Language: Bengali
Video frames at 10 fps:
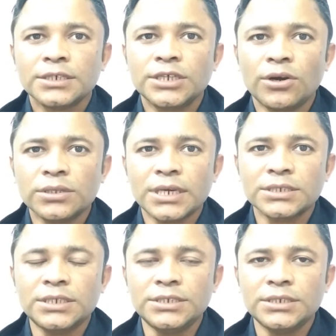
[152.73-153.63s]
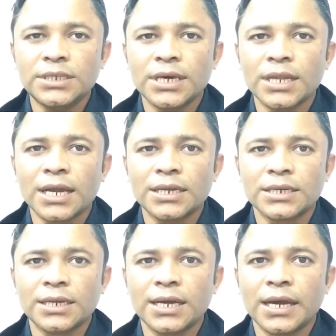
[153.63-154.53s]
সে হয়তো আজকে ইঞ্জিনিয়ার লাখ লাখ
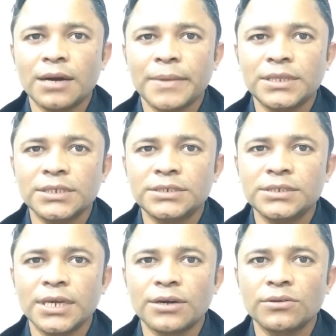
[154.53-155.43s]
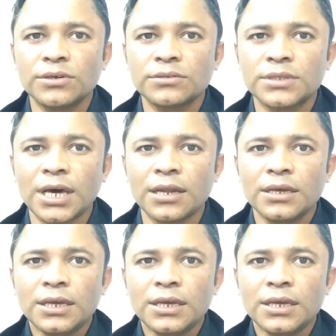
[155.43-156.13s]
টাকা কামাইতেছে এখন হয়তো তার